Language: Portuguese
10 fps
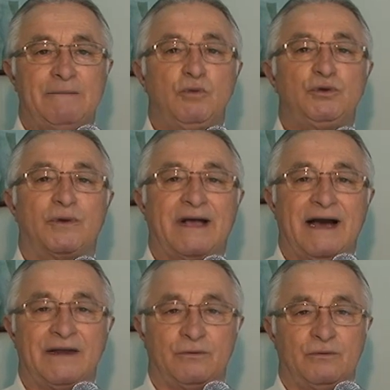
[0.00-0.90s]
é muito
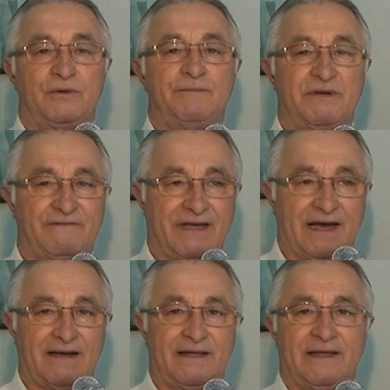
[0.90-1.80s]
caro o
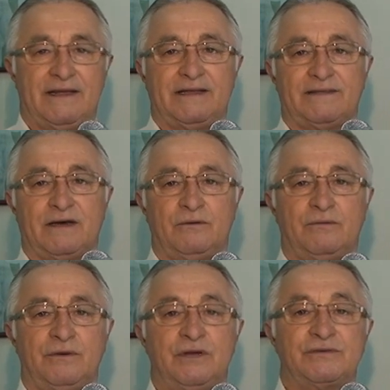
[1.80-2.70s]
IPVA.
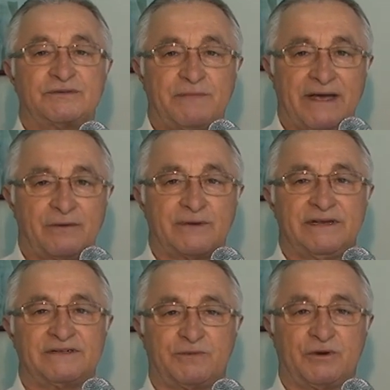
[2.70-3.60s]
Então eu espero que
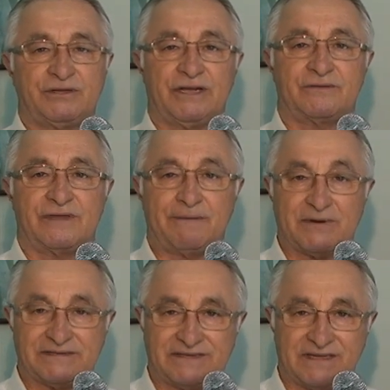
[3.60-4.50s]
esse projeto que
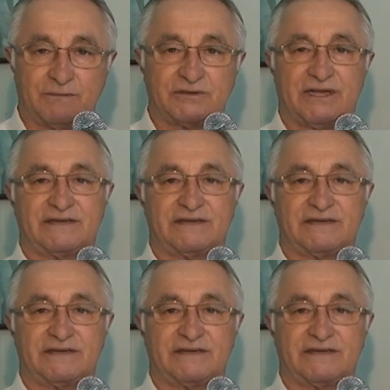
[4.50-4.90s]
apresentamos na